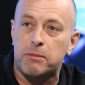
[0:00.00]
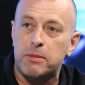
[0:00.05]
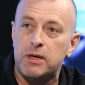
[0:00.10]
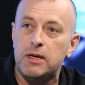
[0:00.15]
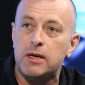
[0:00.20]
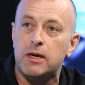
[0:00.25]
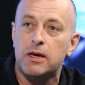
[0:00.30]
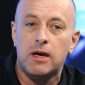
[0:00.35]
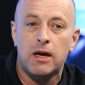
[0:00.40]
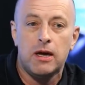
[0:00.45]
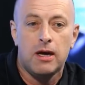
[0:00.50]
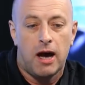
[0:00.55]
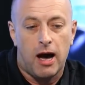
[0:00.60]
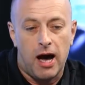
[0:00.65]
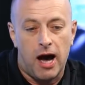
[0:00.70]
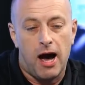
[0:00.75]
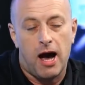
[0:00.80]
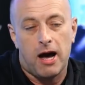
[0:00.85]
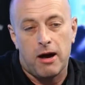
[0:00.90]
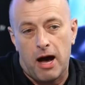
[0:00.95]
gejami,
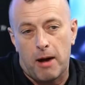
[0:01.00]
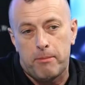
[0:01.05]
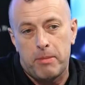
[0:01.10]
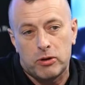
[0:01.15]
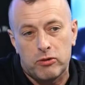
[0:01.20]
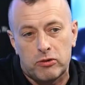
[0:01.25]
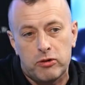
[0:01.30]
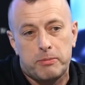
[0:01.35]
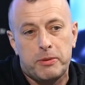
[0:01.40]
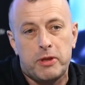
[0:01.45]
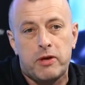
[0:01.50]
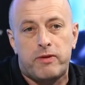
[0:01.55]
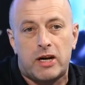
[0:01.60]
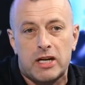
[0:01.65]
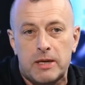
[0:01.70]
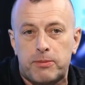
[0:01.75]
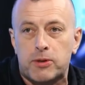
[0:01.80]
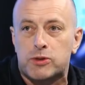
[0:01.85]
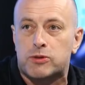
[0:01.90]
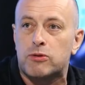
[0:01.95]
a, a będą to
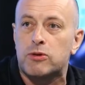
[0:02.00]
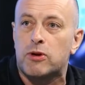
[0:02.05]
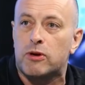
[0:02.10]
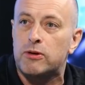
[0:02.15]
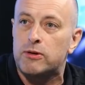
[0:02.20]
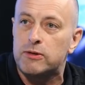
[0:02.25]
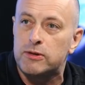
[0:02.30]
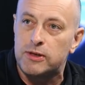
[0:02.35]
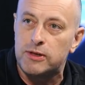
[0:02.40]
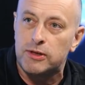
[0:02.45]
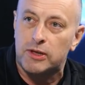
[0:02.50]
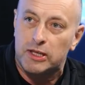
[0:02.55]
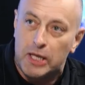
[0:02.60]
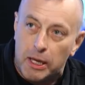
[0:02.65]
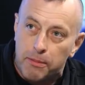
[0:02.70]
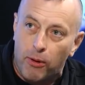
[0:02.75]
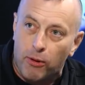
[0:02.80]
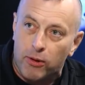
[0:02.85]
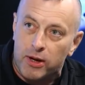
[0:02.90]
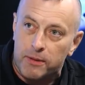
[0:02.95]
pilnowali po prostu no,
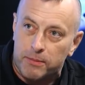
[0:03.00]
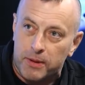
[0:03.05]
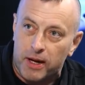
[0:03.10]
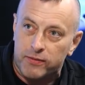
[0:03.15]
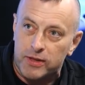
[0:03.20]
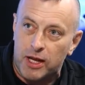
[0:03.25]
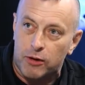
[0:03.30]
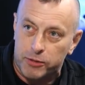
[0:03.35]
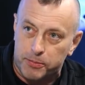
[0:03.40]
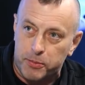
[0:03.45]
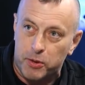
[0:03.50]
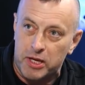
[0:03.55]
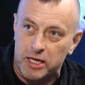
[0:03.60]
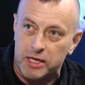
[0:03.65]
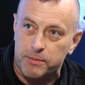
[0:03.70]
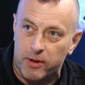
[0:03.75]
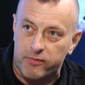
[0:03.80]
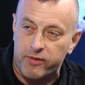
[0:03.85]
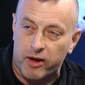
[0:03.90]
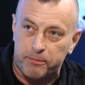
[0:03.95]
kibole, prawda,
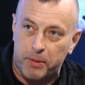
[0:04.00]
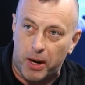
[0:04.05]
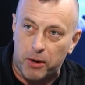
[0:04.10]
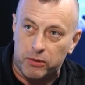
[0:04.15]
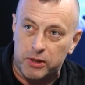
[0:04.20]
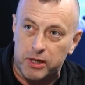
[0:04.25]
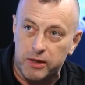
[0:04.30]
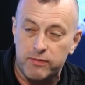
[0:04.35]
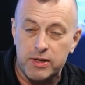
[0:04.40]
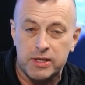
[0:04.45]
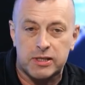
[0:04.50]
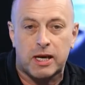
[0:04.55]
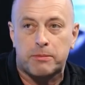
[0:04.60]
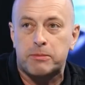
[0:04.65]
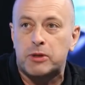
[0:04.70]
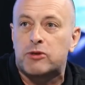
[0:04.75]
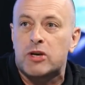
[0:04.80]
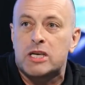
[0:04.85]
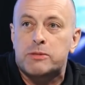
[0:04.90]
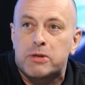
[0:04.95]
uzbrojeni, prawda, pałki,
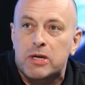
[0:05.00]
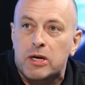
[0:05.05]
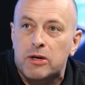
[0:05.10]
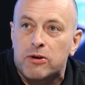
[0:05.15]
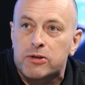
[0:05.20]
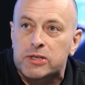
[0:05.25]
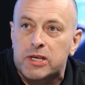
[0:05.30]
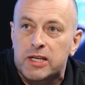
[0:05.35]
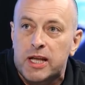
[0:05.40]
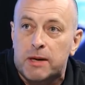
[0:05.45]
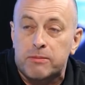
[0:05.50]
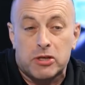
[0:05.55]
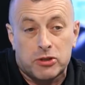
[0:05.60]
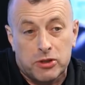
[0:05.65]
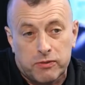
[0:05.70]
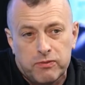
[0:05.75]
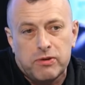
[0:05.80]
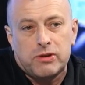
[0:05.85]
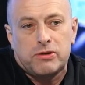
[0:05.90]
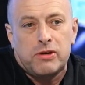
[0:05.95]
więc jakby to jest przerażające
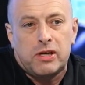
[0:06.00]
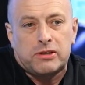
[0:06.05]
dla mnie.